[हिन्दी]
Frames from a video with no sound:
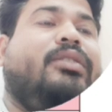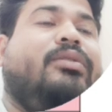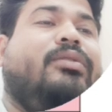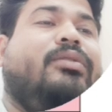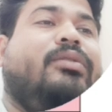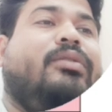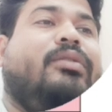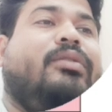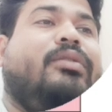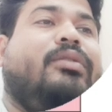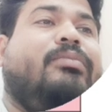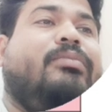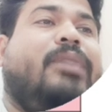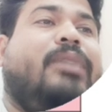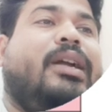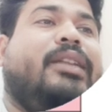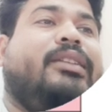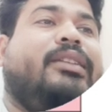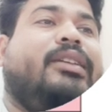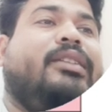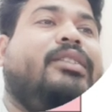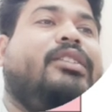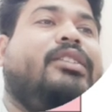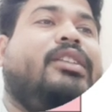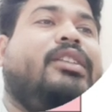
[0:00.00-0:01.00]
तीन और
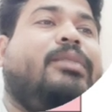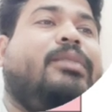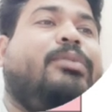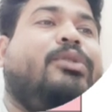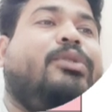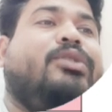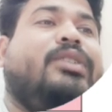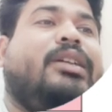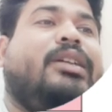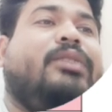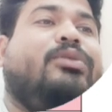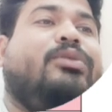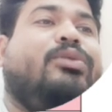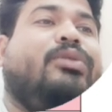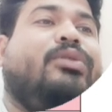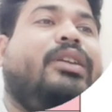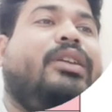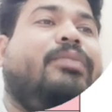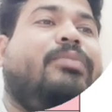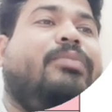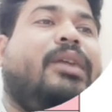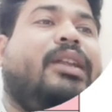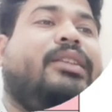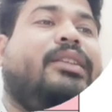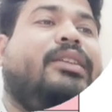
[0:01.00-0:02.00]
भारत के अंदर सत्रह पॉइंट सात सौ
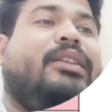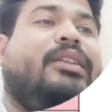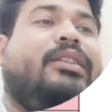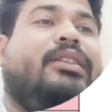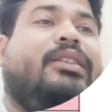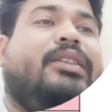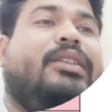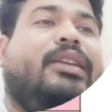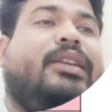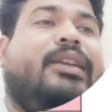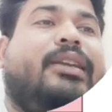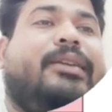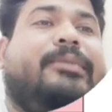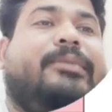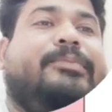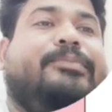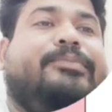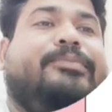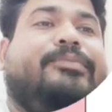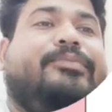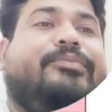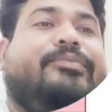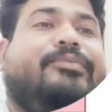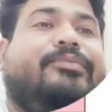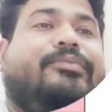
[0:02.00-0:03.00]
की भारत के अंदर सही है
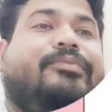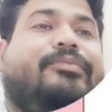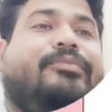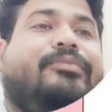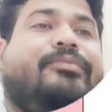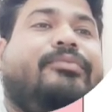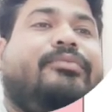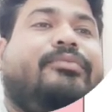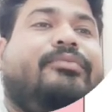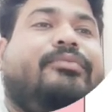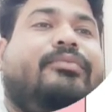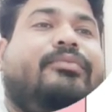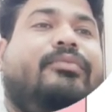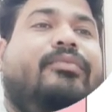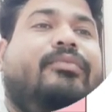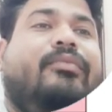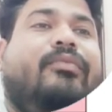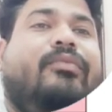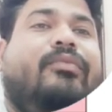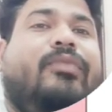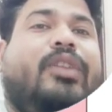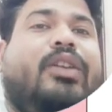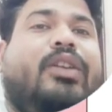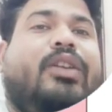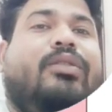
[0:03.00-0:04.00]

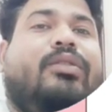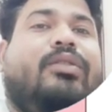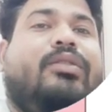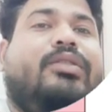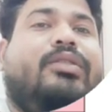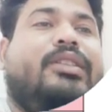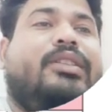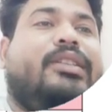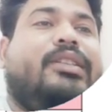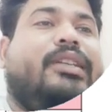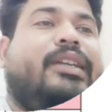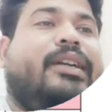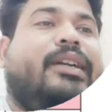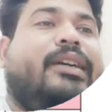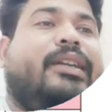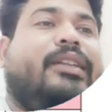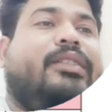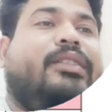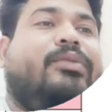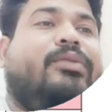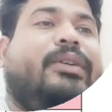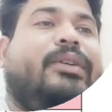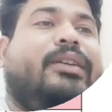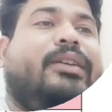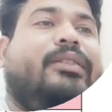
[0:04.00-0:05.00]
और जनसंख्या
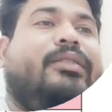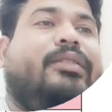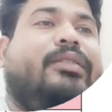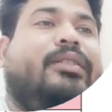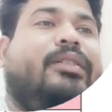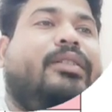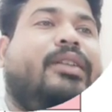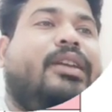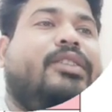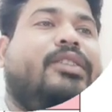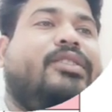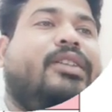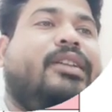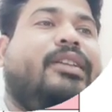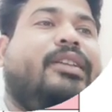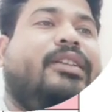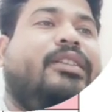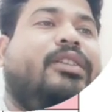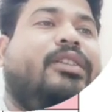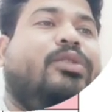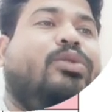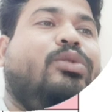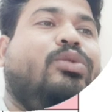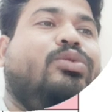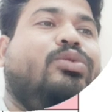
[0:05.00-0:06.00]
घनत्व है राजस्थान
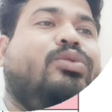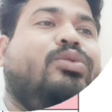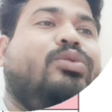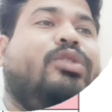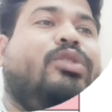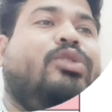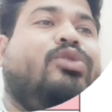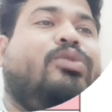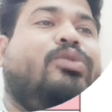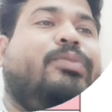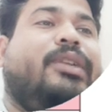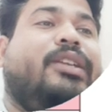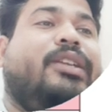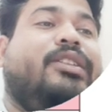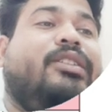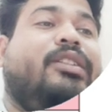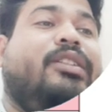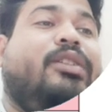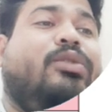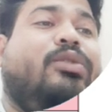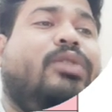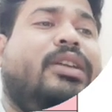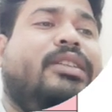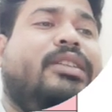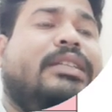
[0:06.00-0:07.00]
के अंदर दो सौ तीन सौ
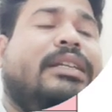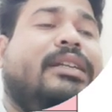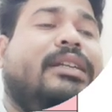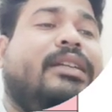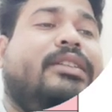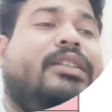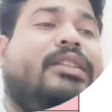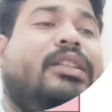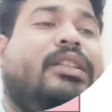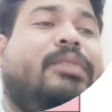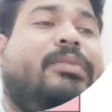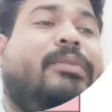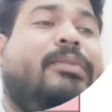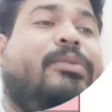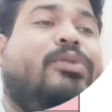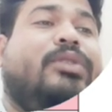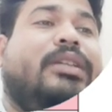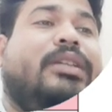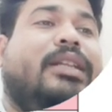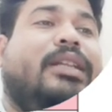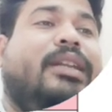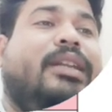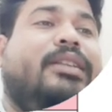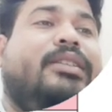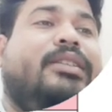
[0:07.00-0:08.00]
बयासी देखो राजस्थान का क्षेत्रफल
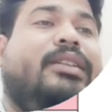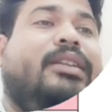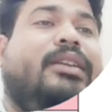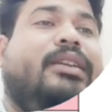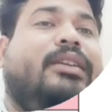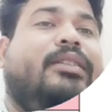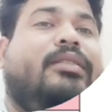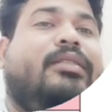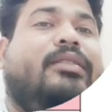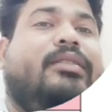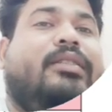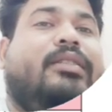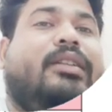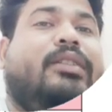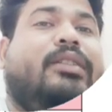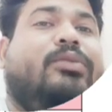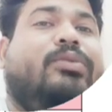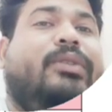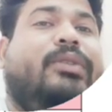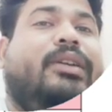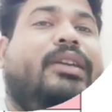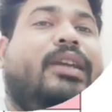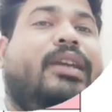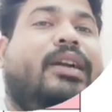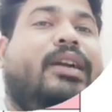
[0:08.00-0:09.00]
बहुत ज़्यादा है इसलिए
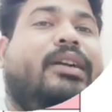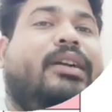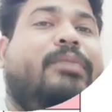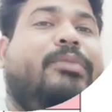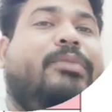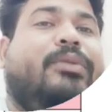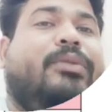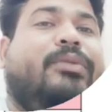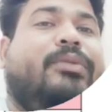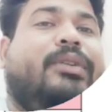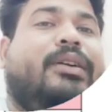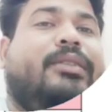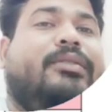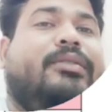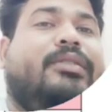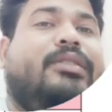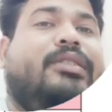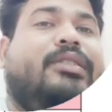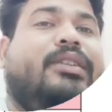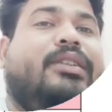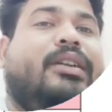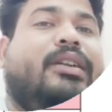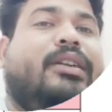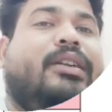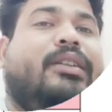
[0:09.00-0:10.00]
घनत्व है यहाँ कम ही होगा
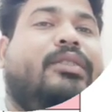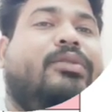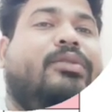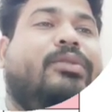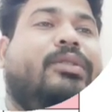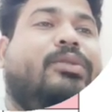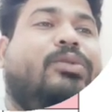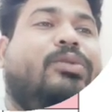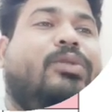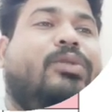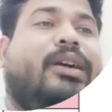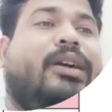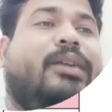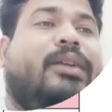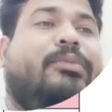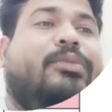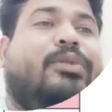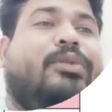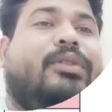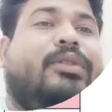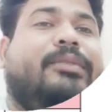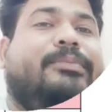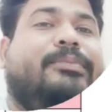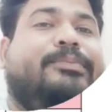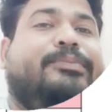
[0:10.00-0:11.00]
जनसंख्या घनत्व है थोड़ा
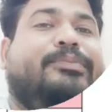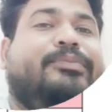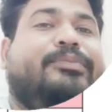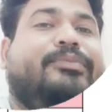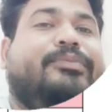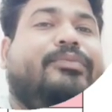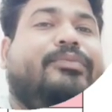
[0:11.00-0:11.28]
कम होगा